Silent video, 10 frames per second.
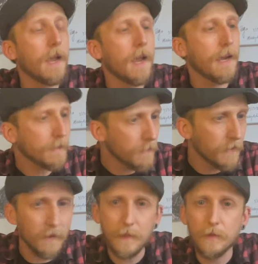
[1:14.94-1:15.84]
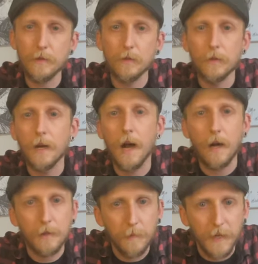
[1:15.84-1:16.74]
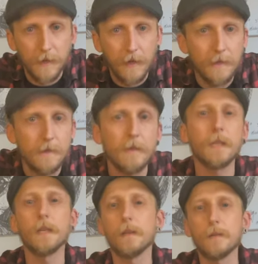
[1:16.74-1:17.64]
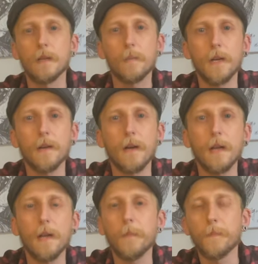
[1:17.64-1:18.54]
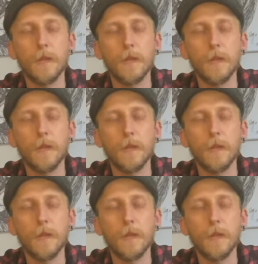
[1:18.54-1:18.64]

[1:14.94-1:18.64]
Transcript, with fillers: Erstmal wieder was zu Artback an sich, zu der Brennerei.